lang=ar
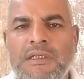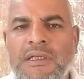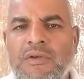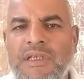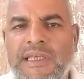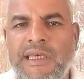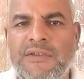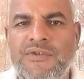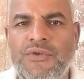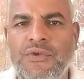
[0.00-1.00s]
دولة الكيان
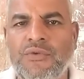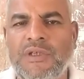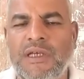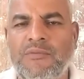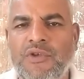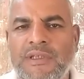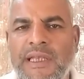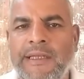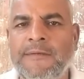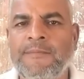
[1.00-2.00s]
الصهيوني المحتل